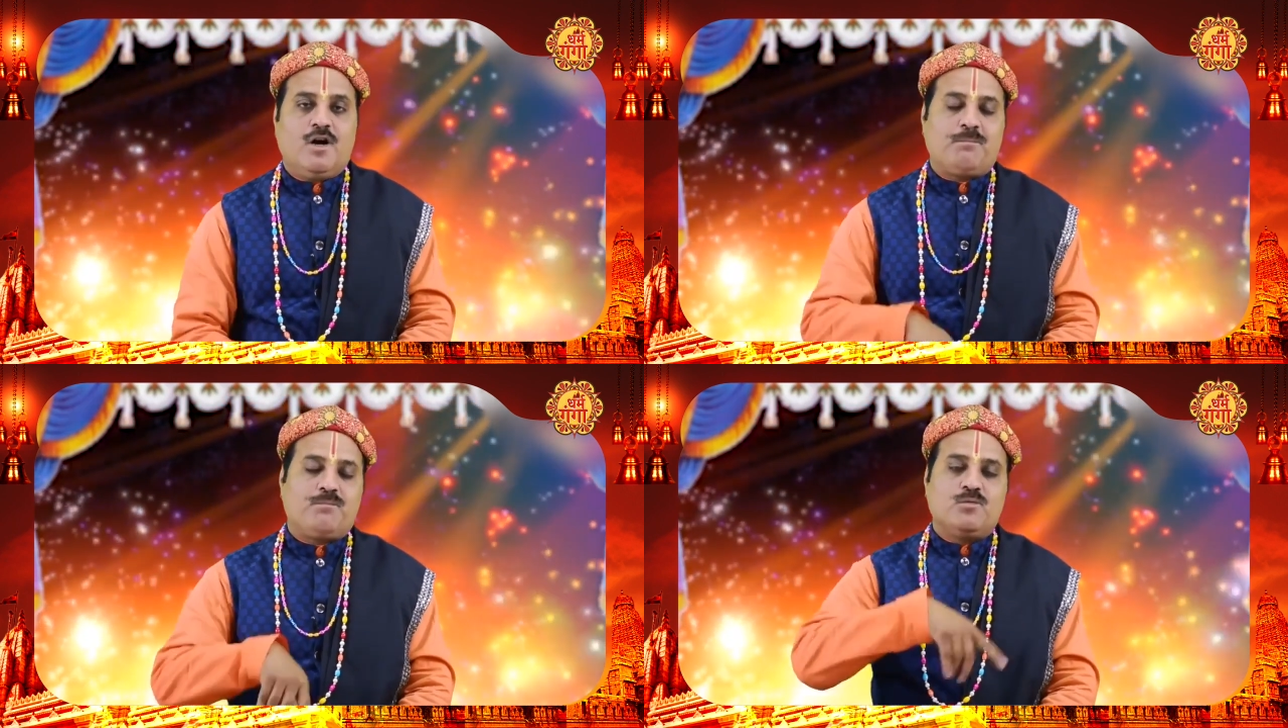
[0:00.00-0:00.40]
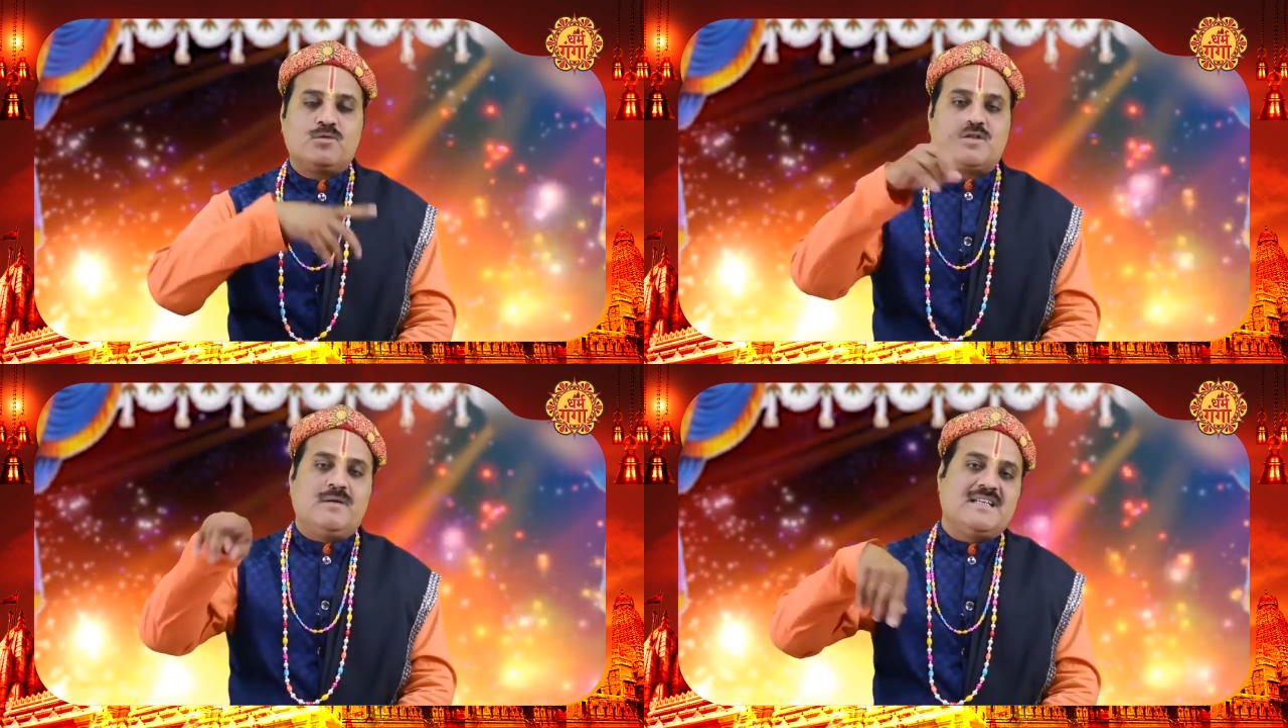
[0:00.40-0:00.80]
और
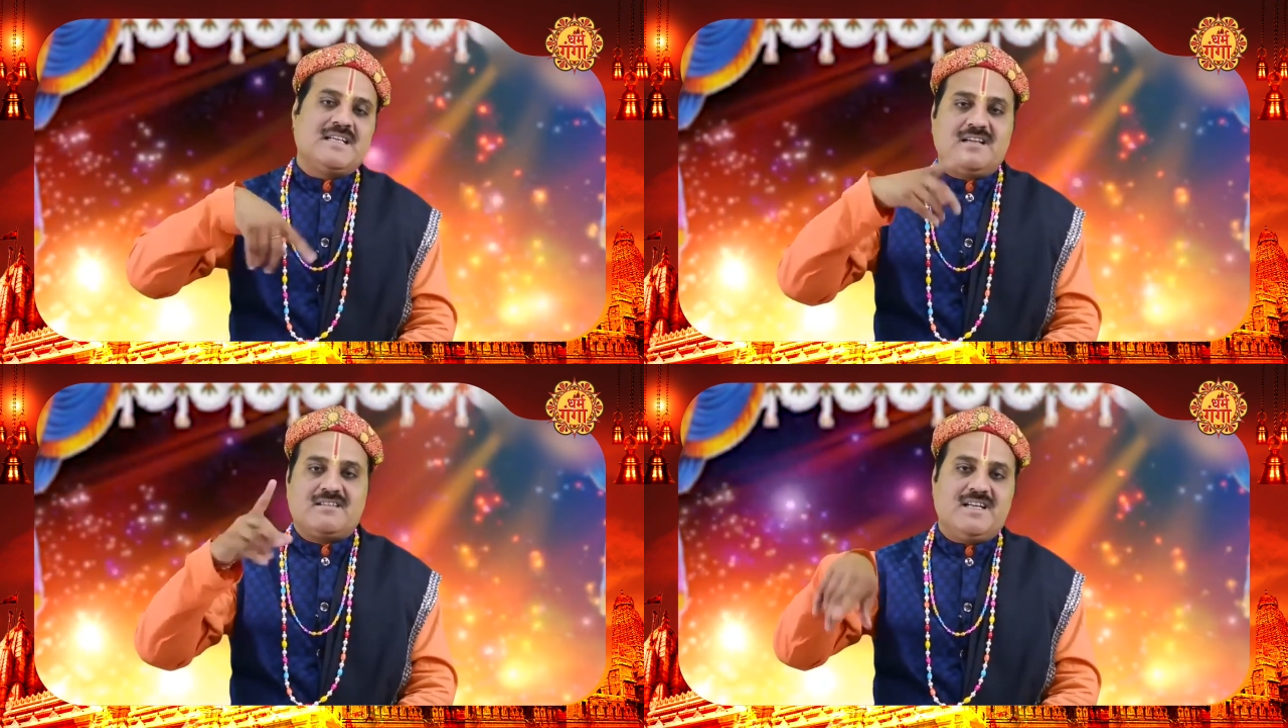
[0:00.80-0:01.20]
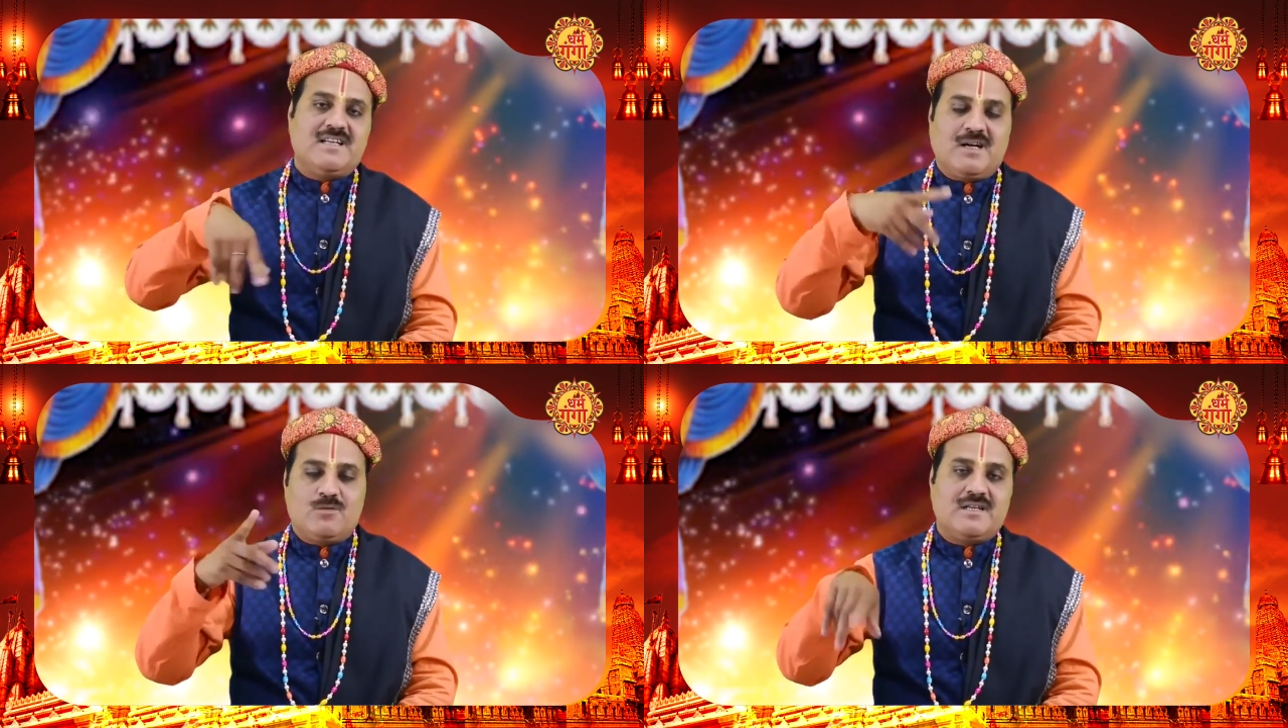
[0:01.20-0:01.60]
पूँछ में जैसे ही
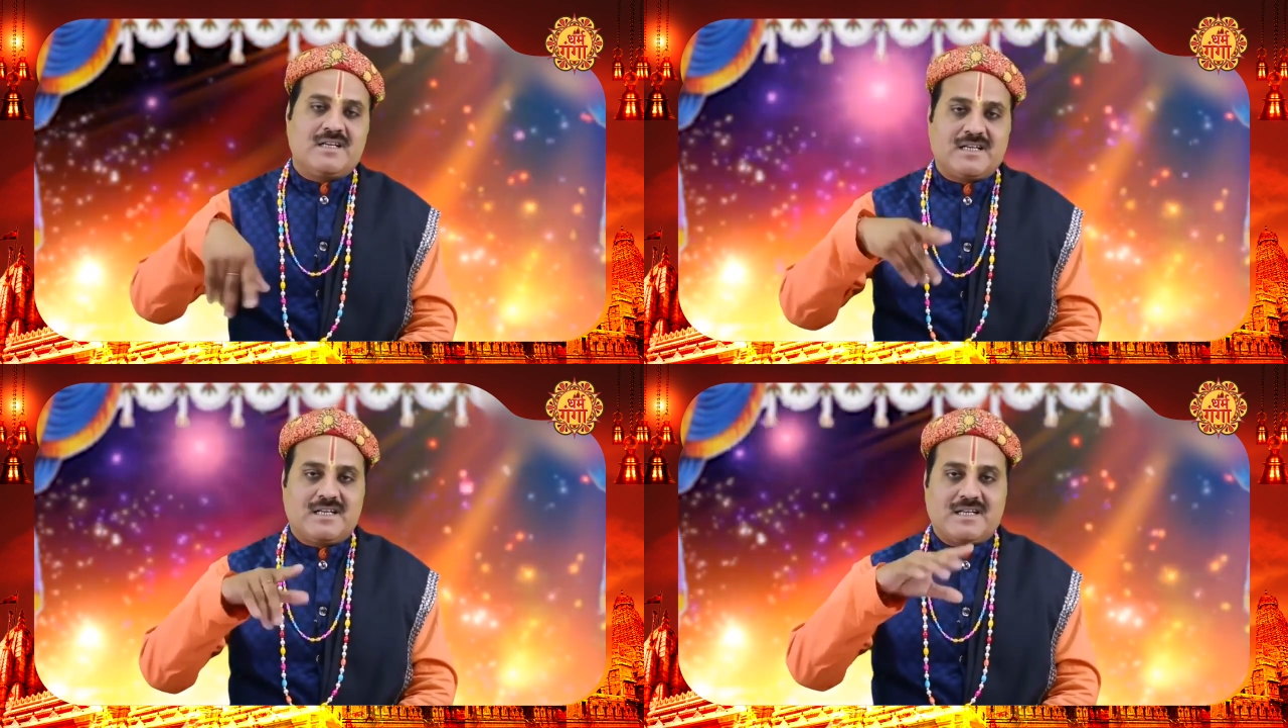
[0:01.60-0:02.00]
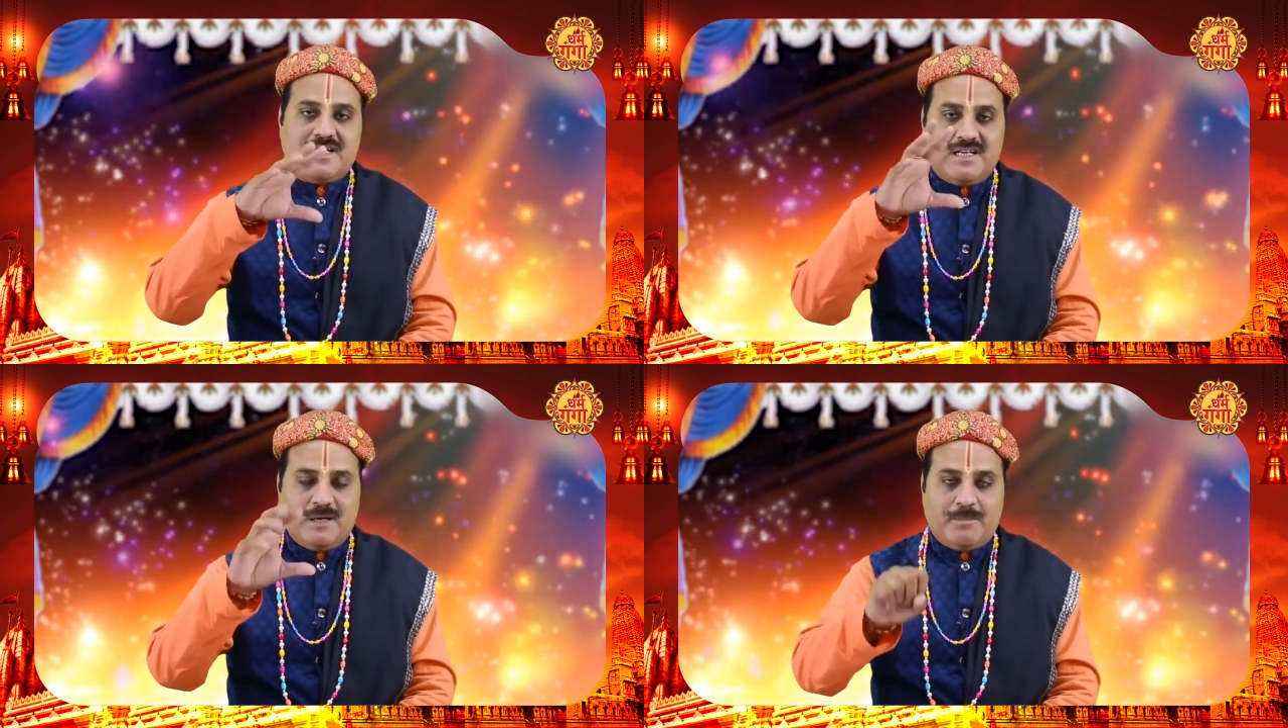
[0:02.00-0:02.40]
राउंड
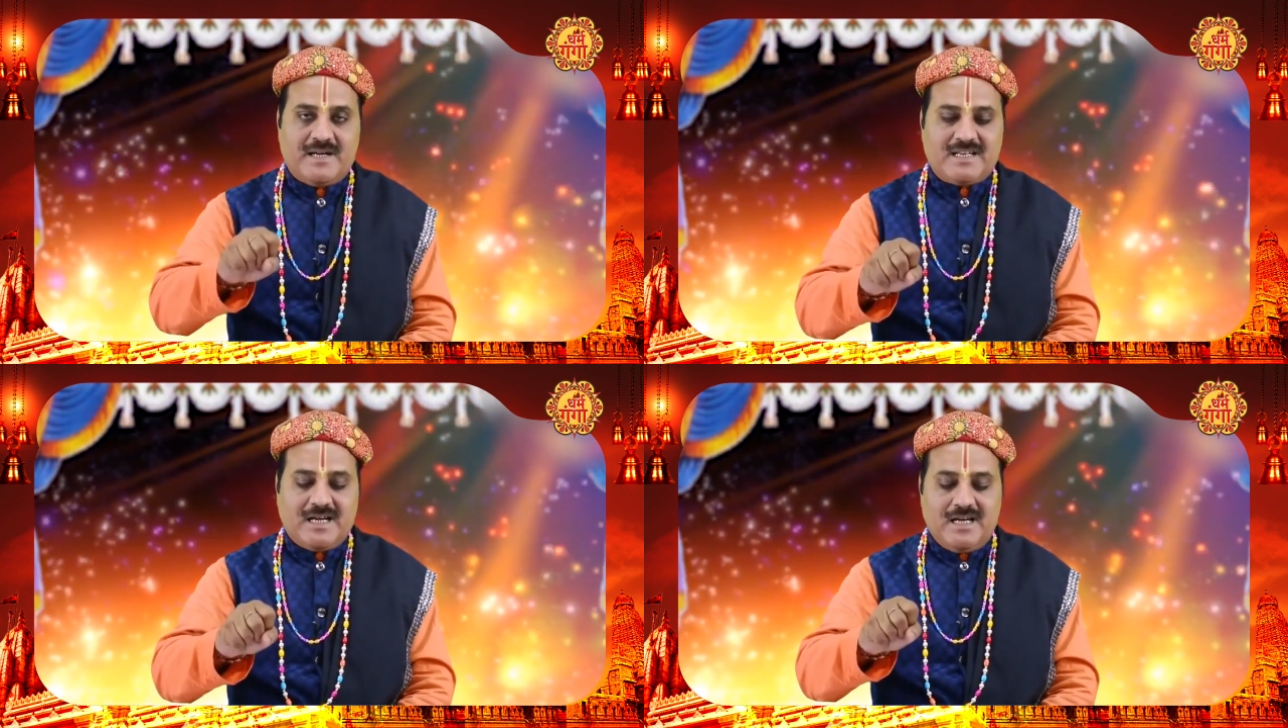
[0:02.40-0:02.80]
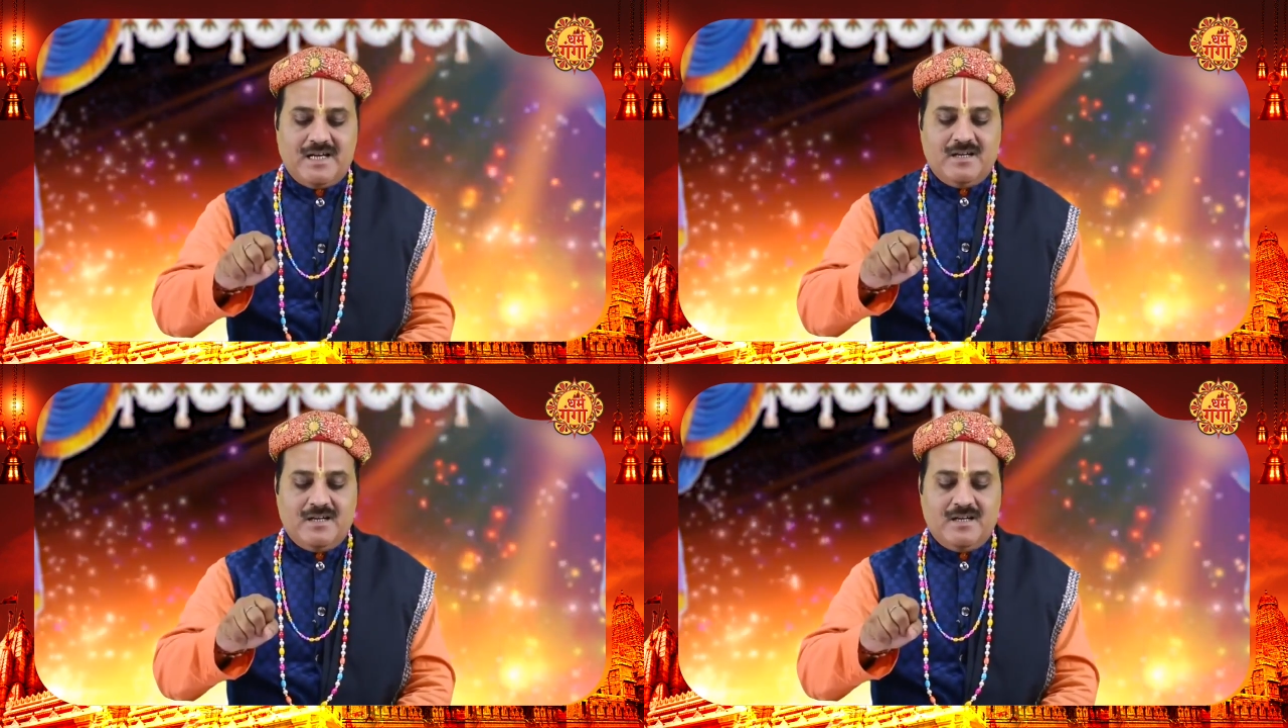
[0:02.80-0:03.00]
करके लपेटा